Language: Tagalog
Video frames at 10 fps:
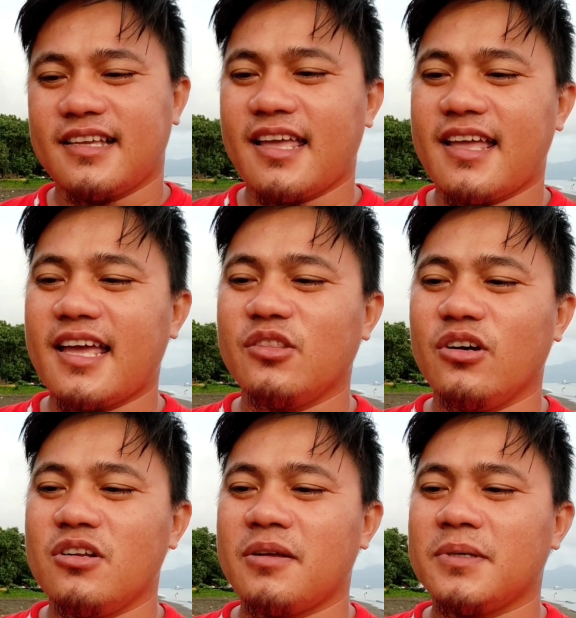kay
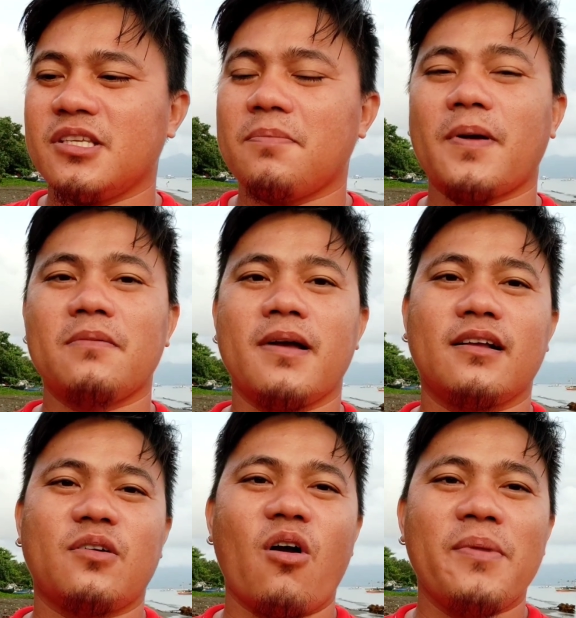Idol na masipag
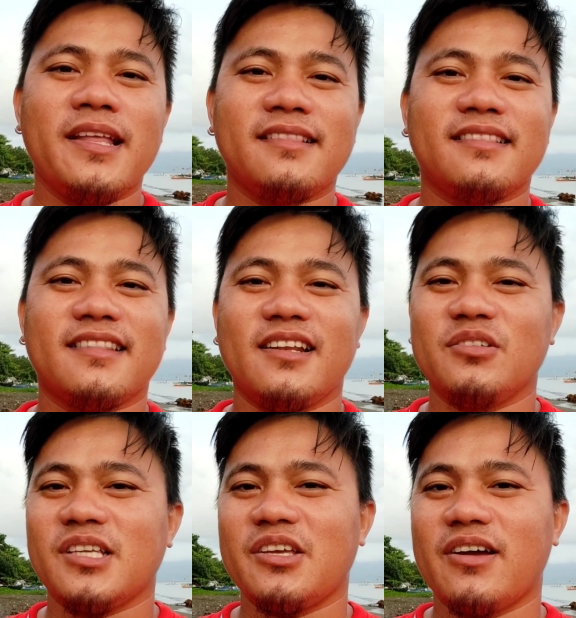mag-comment.
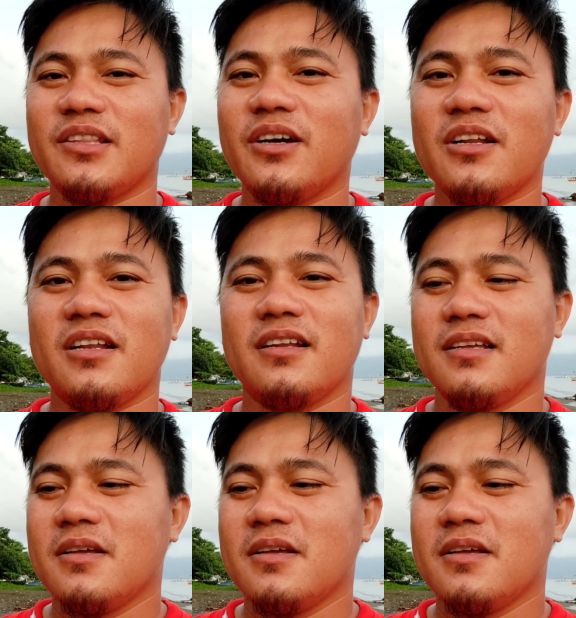Hello sa iyo Idol.